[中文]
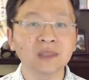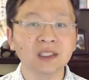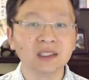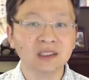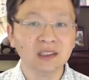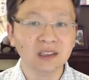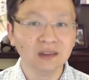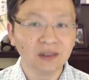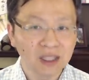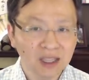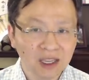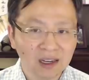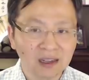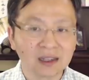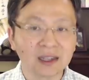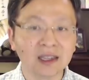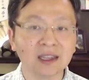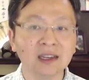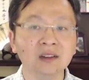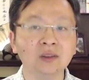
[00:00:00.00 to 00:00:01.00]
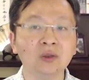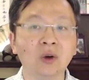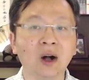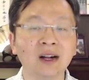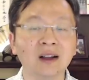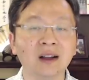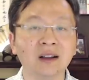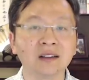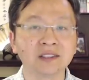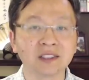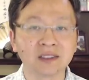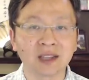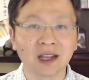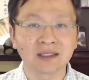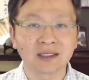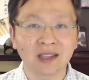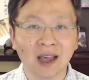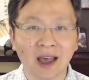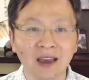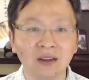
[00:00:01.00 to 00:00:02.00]
因为那个灵光啊，是他
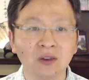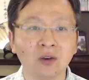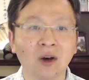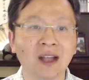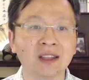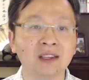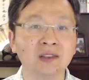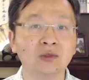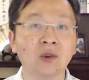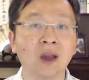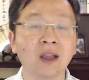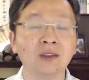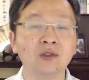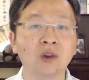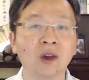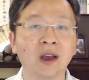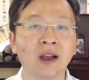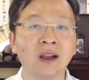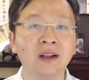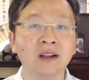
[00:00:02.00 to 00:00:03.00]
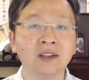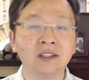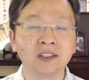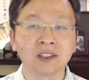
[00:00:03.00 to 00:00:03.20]
才华的源泉，